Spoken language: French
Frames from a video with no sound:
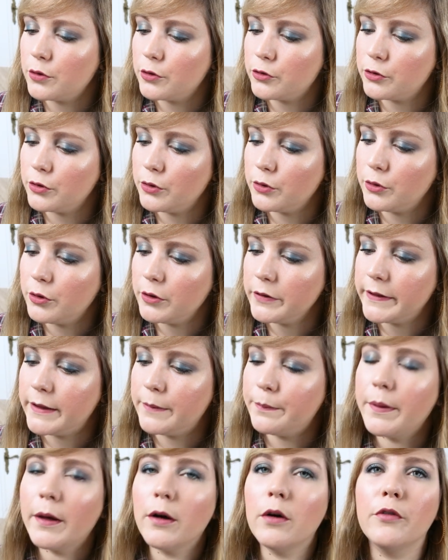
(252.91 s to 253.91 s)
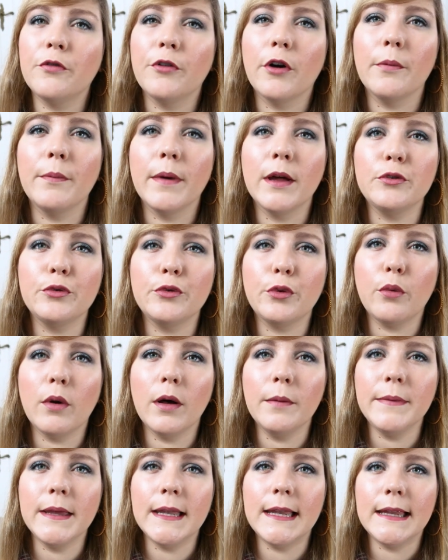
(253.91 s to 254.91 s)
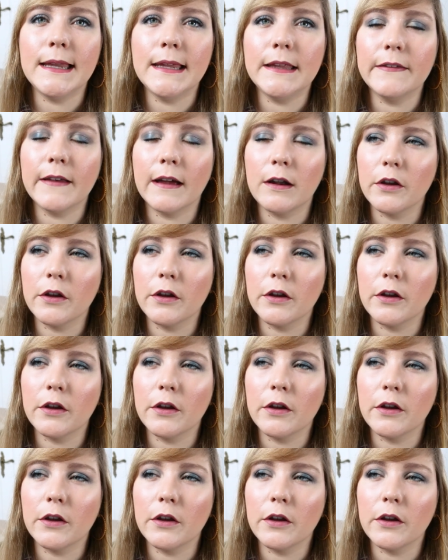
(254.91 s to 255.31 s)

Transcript: que je ne connais pas en format 3 ml.